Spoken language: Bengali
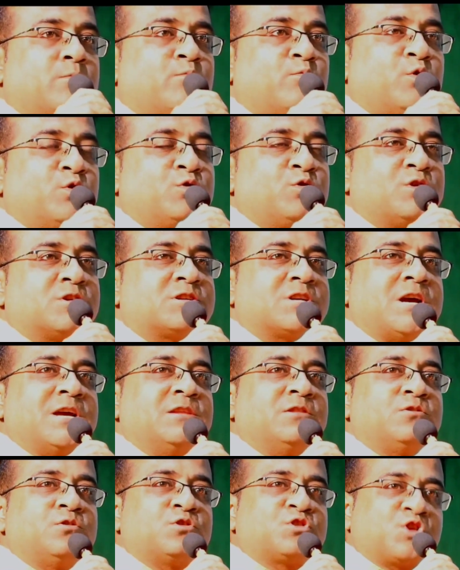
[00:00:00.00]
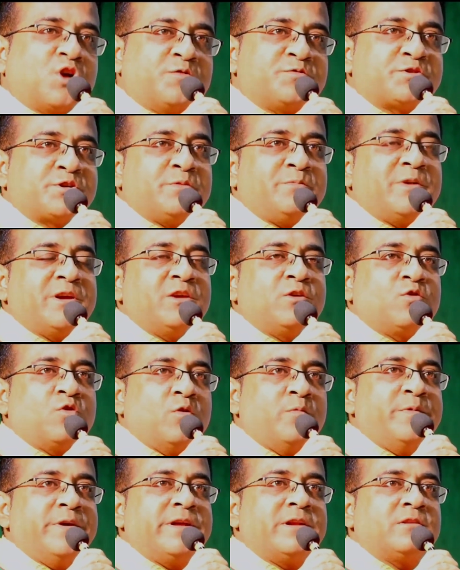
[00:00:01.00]
মতুয়া সাহিত্য সবসময়
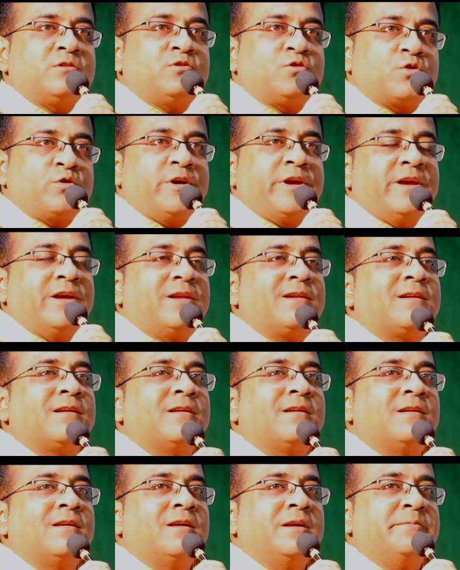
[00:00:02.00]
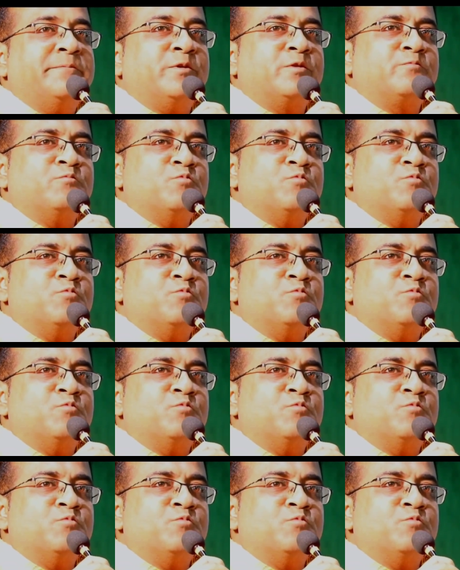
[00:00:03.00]
ক্ষোভের দ্রোহের এবং